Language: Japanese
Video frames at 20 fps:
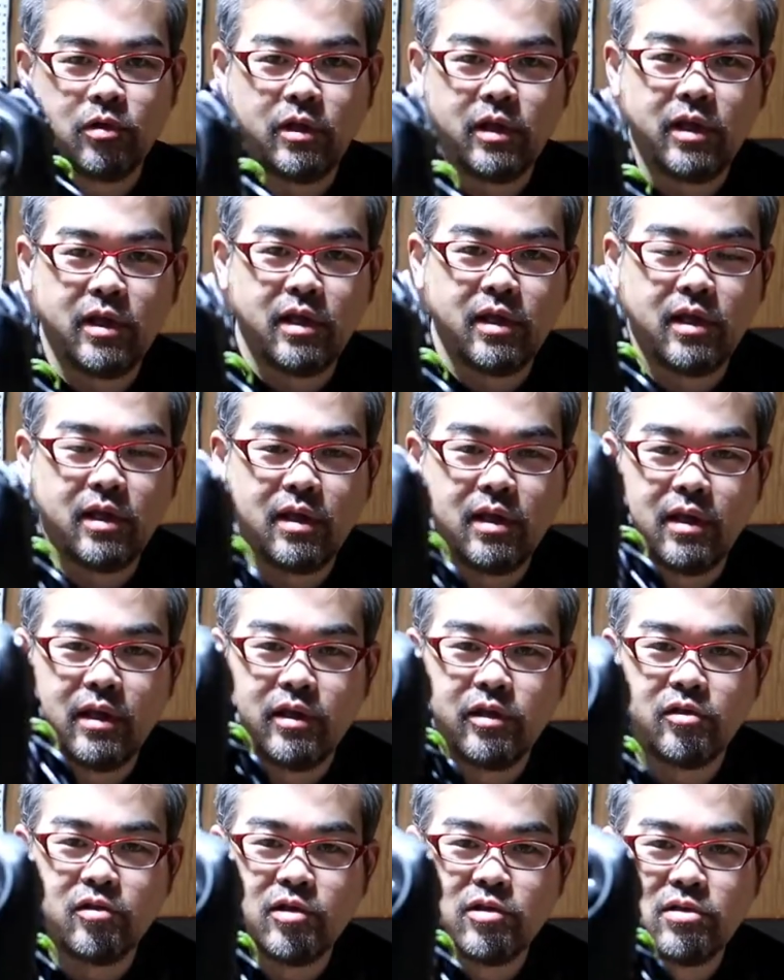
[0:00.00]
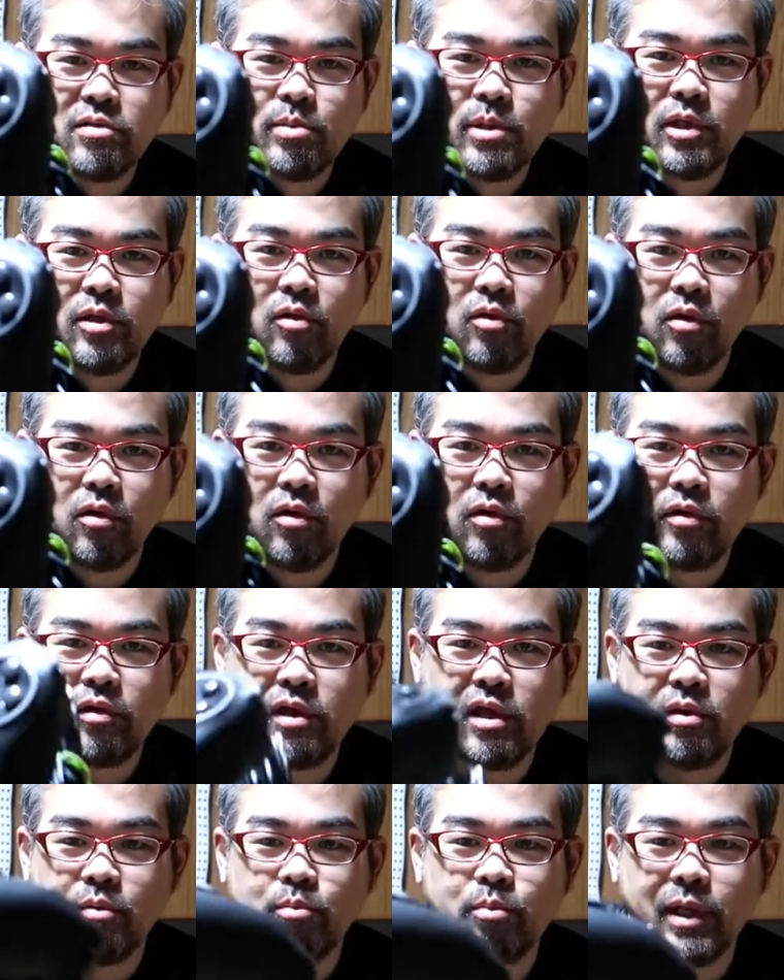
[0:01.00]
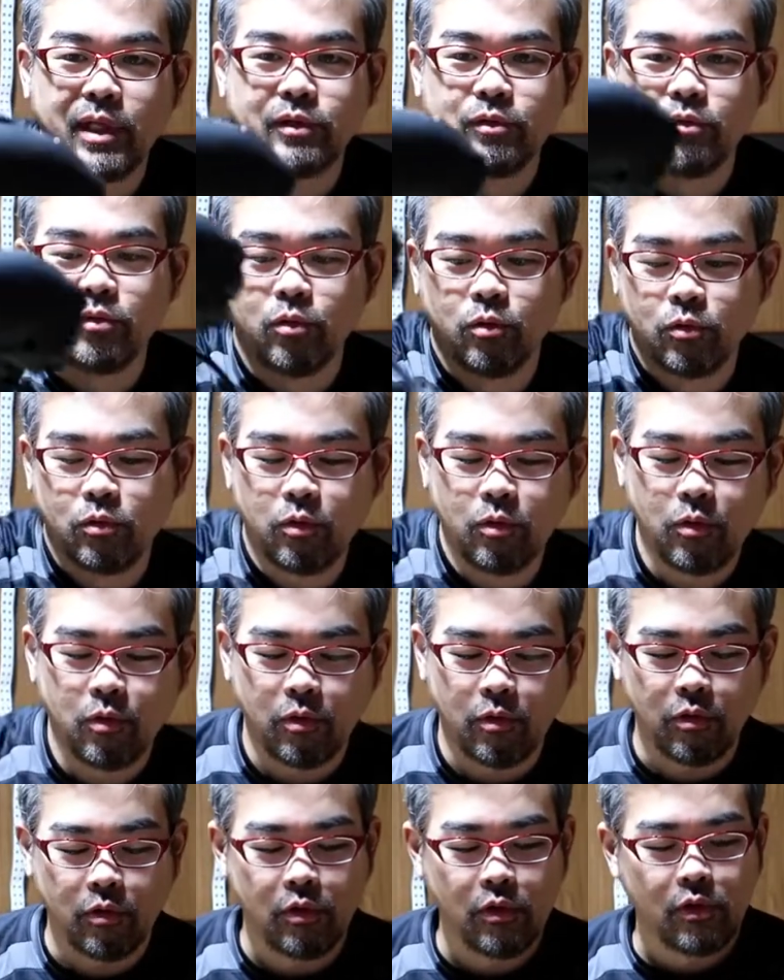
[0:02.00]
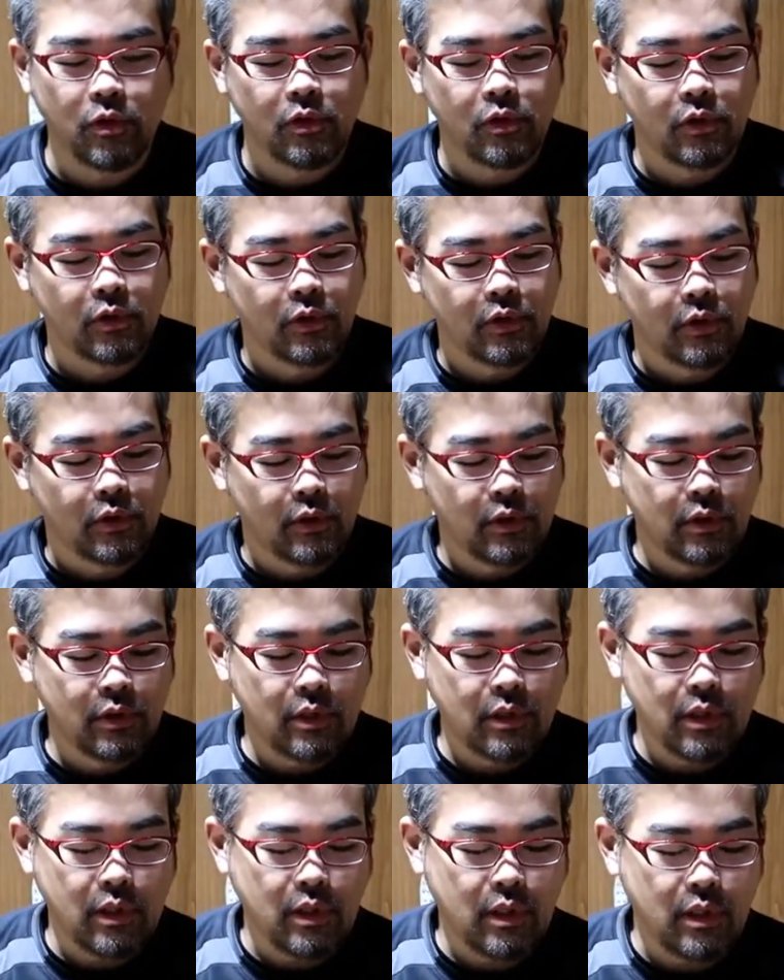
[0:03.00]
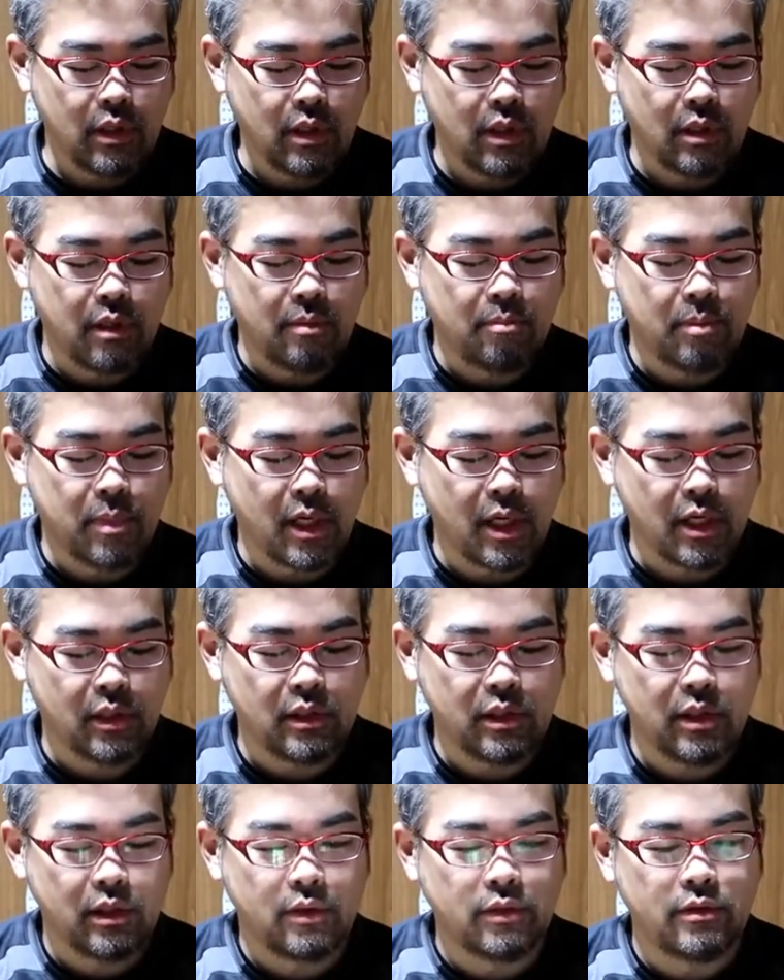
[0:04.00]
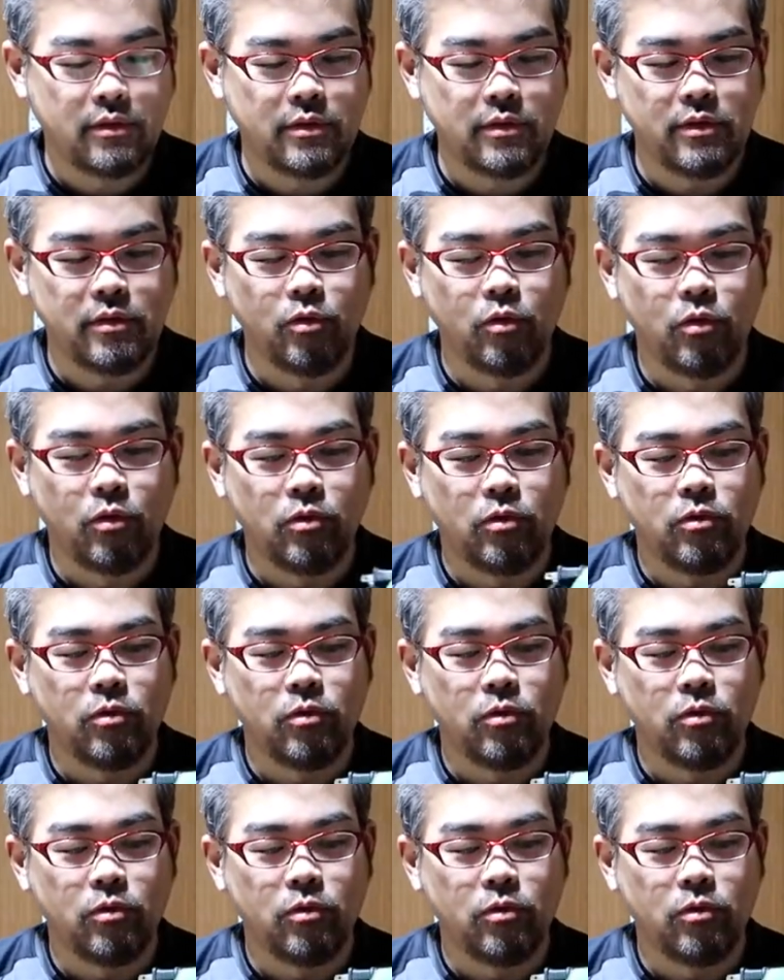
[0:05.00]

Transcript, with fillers: えー、USB のゲームパッドと、えー、バーテックスの